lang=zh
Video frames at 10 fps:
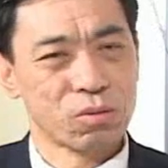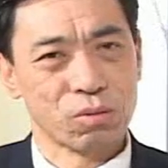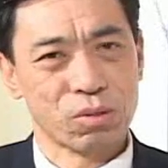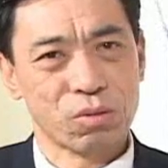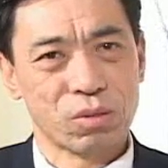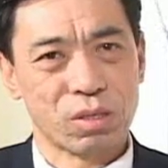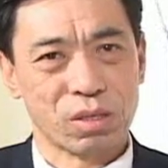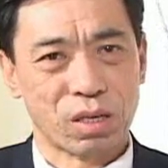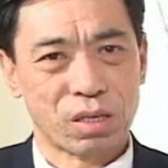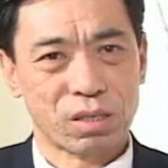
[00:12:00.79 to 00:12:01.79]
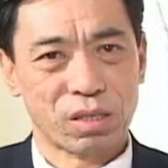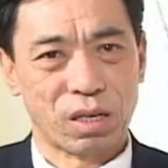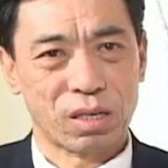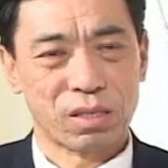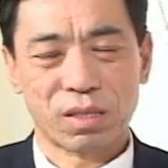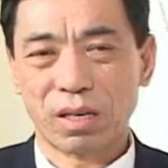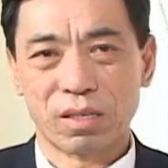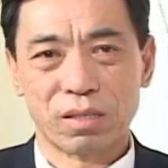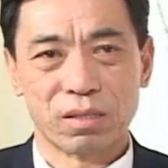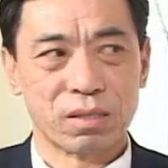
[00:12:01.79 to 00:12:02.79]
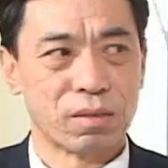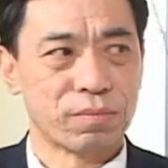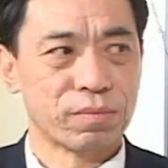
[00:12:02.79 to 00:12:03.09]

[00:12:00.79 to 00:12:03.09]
总是觉得，哎呀，改行太可惜了。